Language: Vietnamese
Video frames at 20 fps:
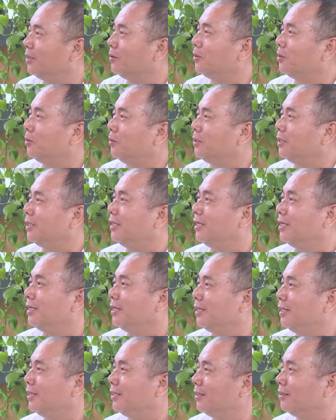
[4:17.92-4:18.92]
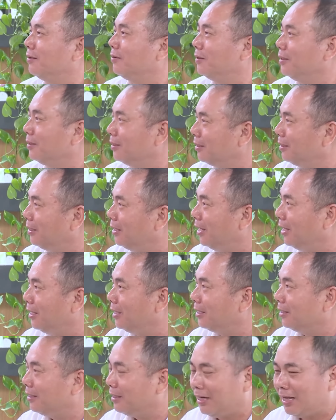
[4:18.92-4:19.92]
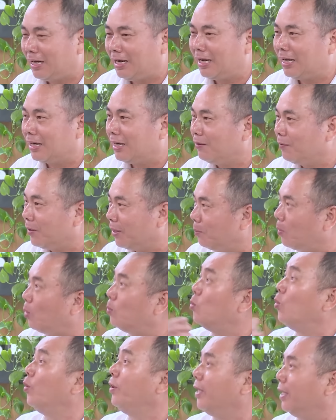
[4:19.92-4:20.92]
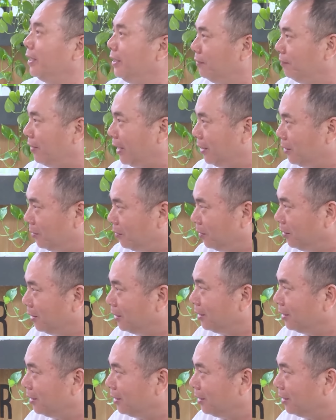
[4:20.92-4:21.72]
Thế thôi, tôi chỉ là là tôi cái mong muốn là như vậy thôi.